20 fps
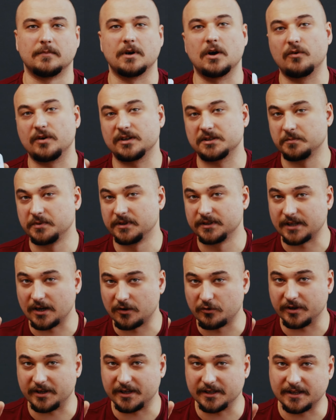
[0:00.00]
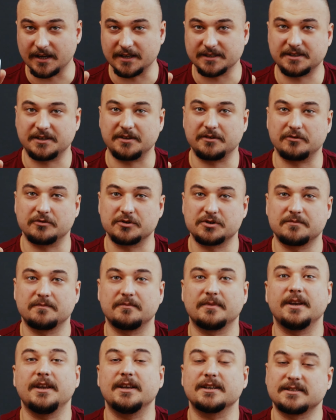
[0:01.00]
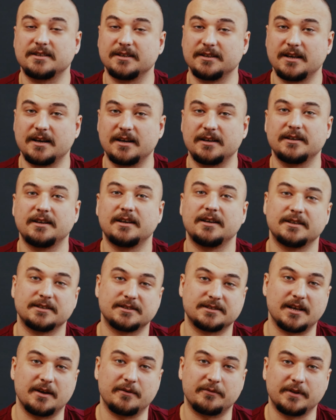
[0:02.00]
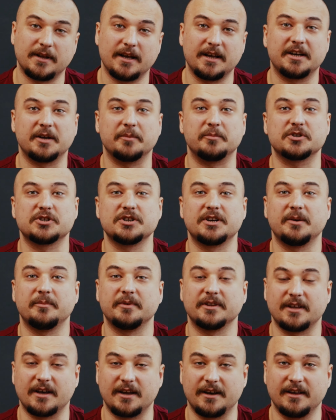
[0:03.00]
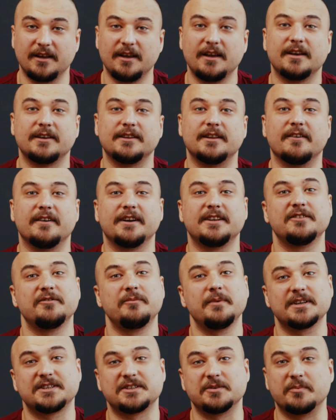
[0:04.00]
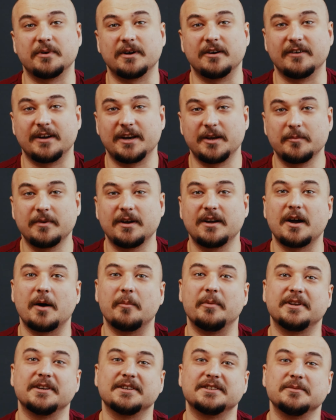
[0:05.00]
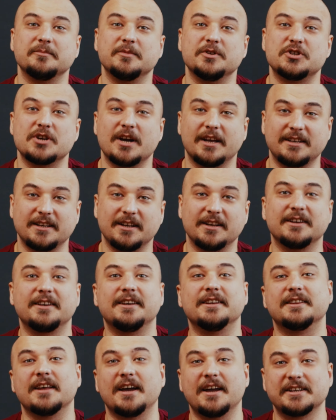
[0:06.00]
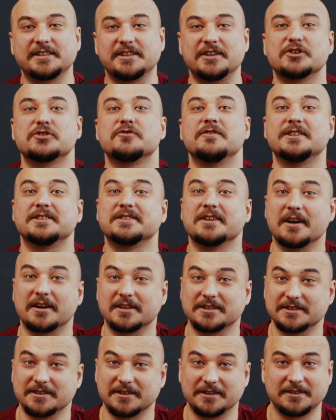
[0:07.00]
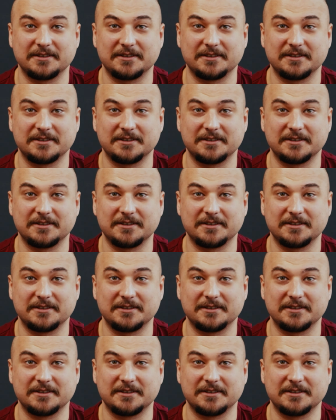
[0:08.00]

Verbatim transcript: А у вас был такой китайский нож? Если да, ставь лайк и пиши комментарий. Давайте вместе поговорим об этих замечательных китайских швейцарцах.